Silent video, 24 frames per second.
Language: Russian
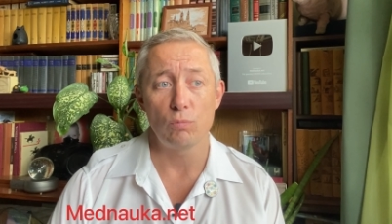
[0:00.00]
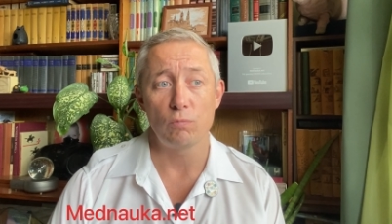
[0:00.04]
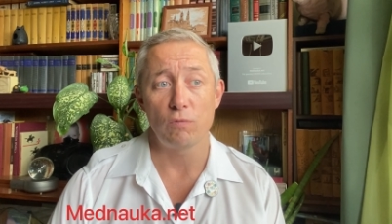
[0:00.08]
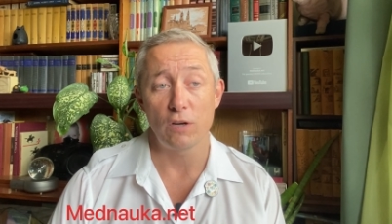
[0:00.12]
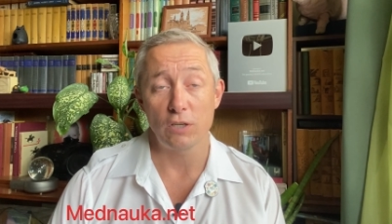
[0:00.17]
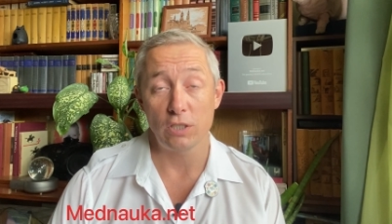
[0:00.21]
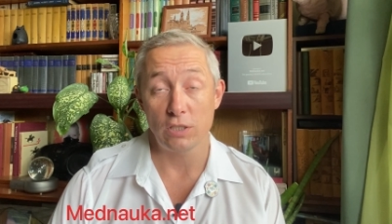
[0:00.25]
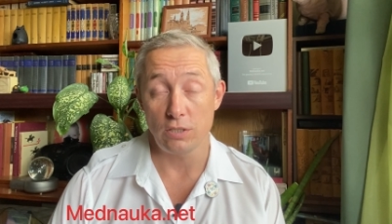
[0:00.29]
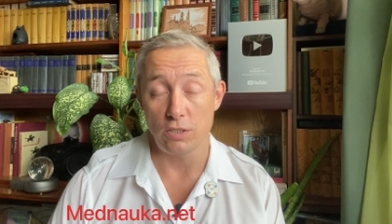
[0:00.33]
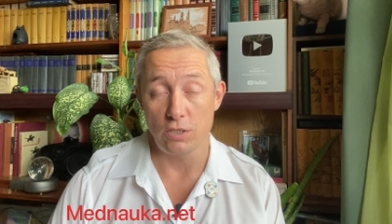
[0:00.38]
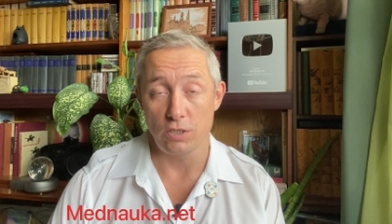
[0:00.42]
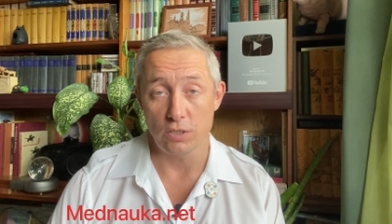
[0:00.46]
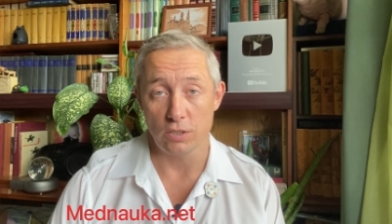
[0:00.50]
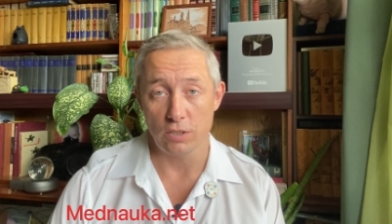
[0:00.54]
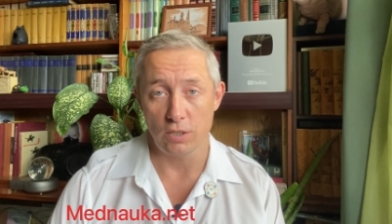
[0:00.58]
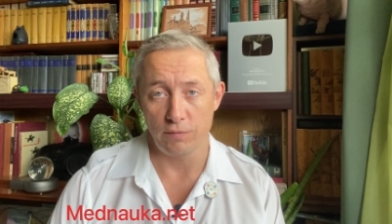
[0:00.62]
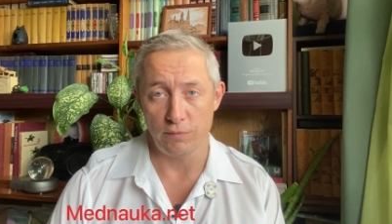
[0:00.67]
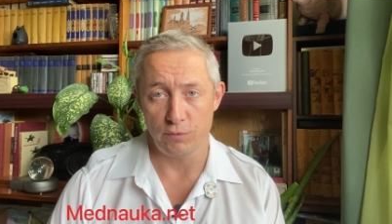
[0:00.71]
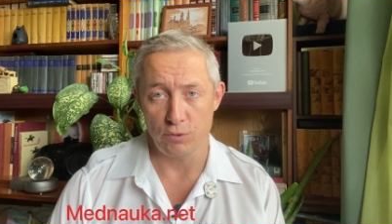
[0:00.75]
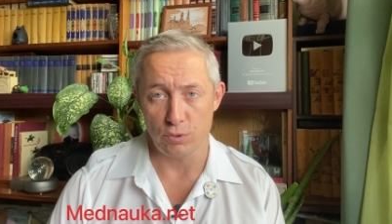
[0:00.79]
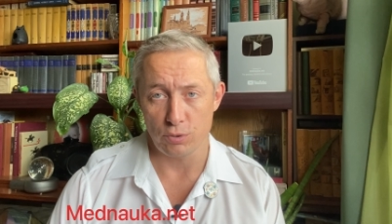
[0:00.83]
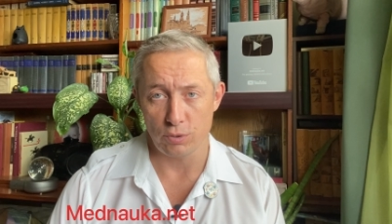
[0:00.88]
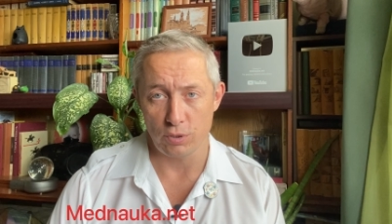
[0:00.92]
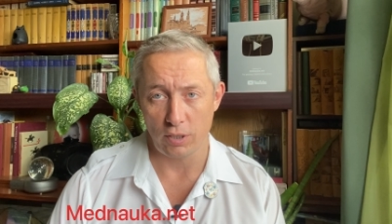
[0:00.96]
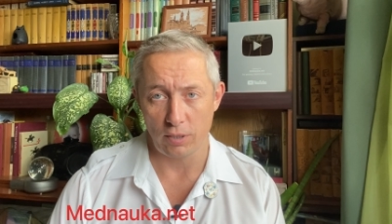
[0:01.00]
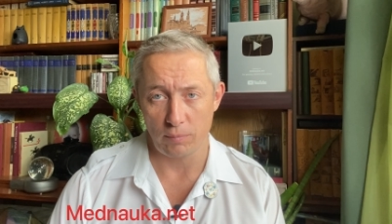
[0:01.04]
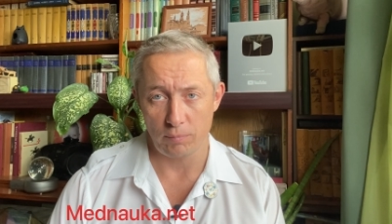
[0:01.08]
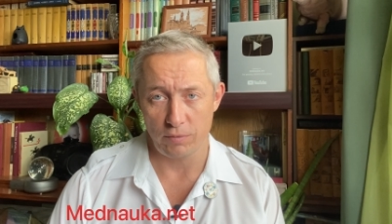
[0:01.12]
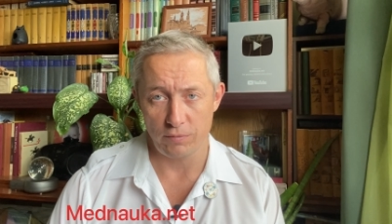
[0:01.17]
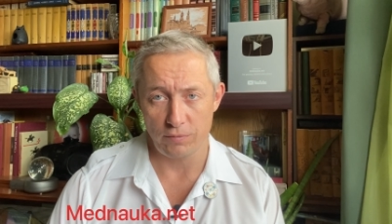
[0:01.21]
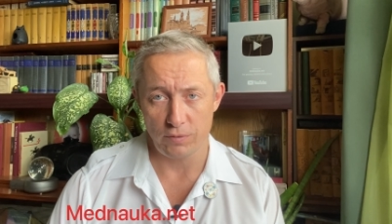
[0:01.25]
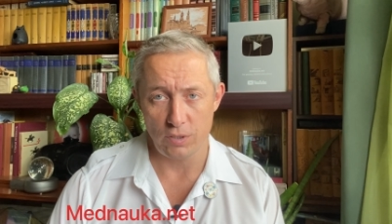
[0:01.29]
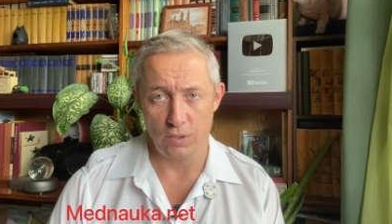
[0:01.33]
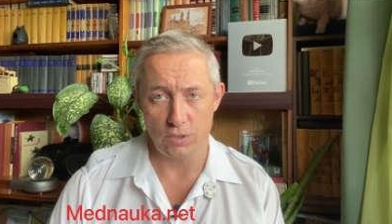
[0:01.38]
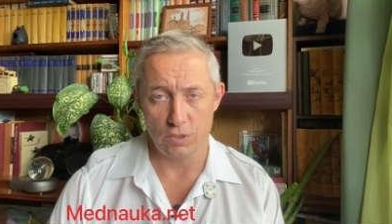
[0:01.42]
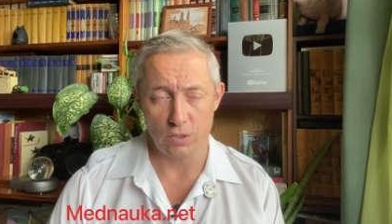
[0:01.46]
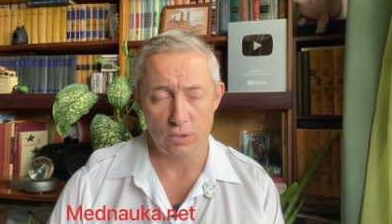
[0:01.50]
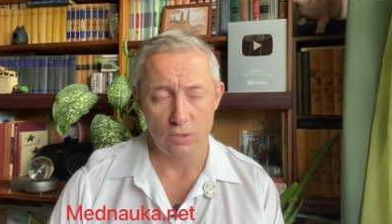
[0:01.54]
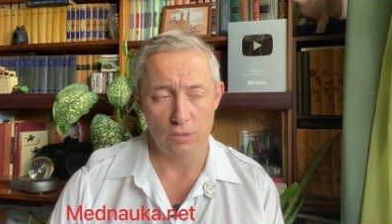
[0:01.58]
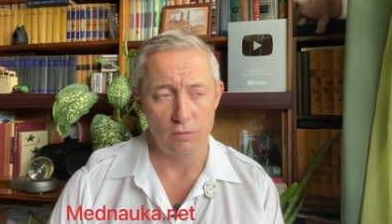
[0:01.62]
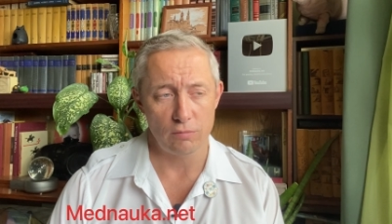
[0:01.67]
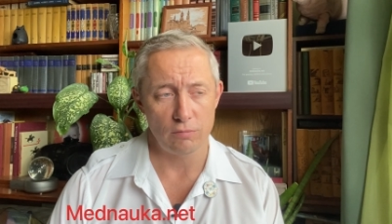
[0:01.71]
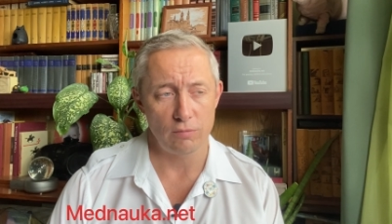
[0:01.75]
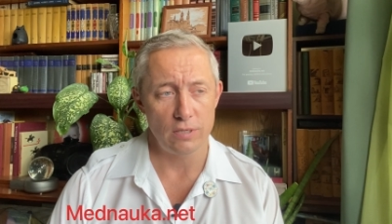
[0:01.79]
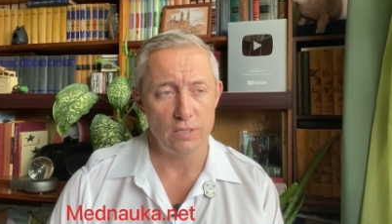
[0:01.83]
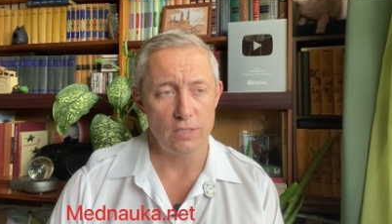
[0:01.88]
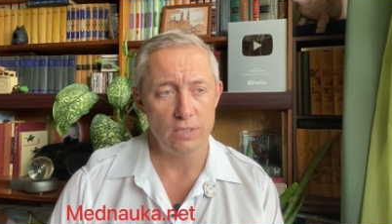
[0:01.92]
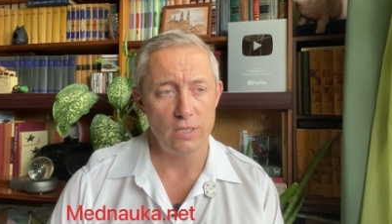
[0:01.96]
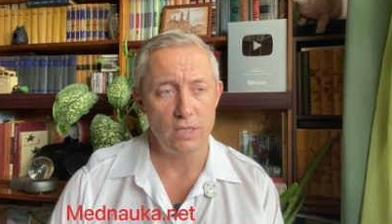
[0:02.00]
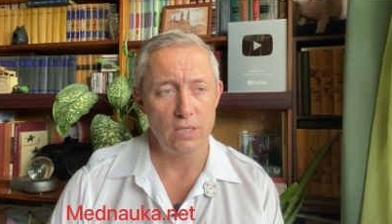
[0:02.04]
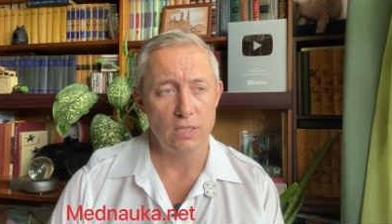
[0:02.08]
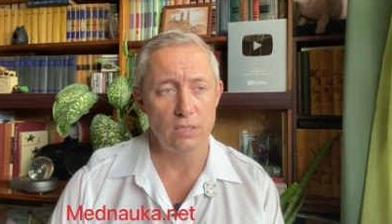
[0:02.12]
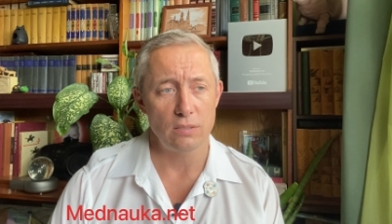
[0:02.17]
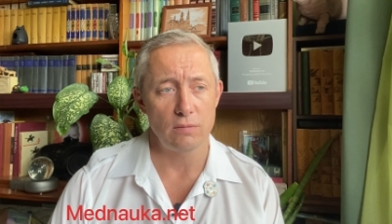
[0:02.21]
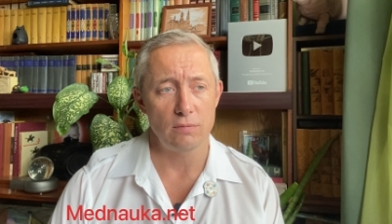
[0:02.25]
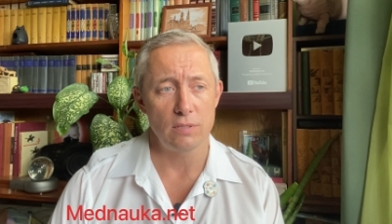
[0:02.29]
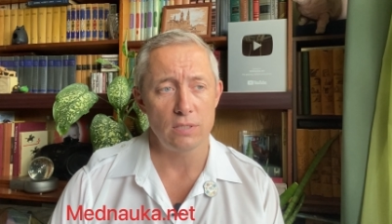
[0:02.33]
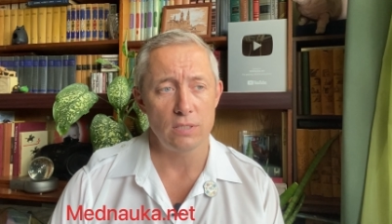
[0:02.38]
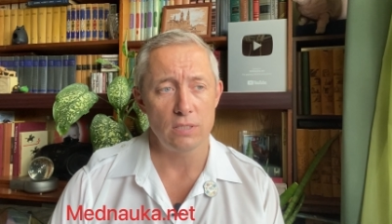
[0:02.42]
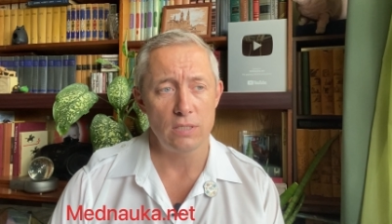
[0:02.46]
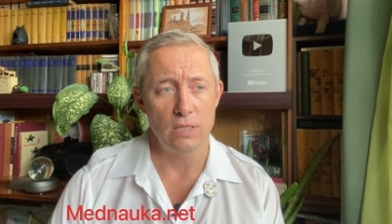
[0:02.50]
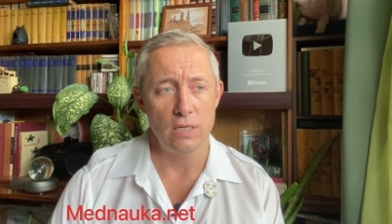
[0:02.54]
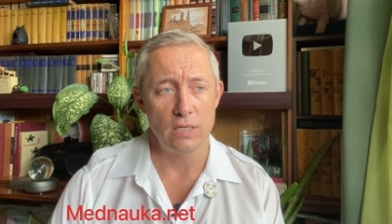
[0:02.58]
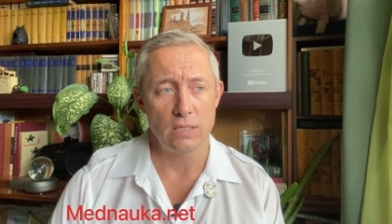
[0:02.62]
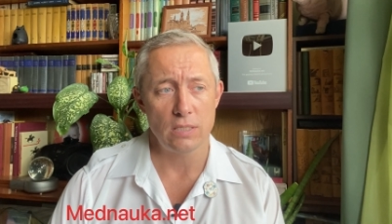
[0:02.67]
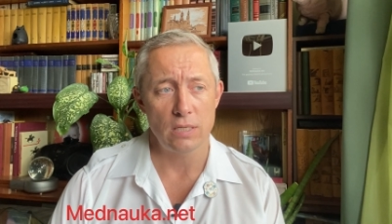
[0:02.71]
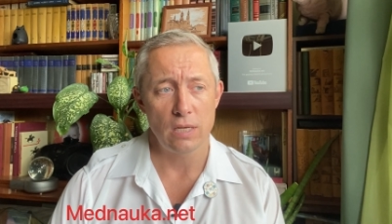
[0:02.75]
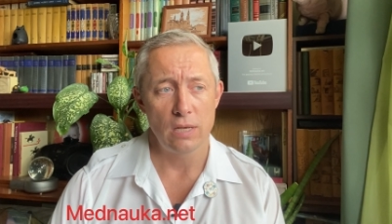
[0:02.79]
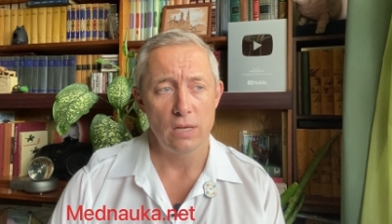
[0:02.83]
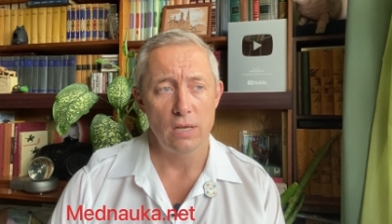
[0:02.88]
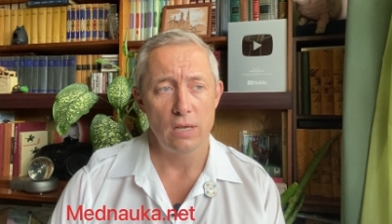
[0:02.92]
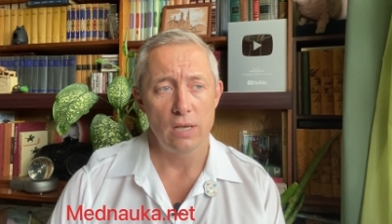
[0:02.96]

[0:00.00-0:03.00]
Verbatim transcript: фактически физиотерапевтического воздействия здесь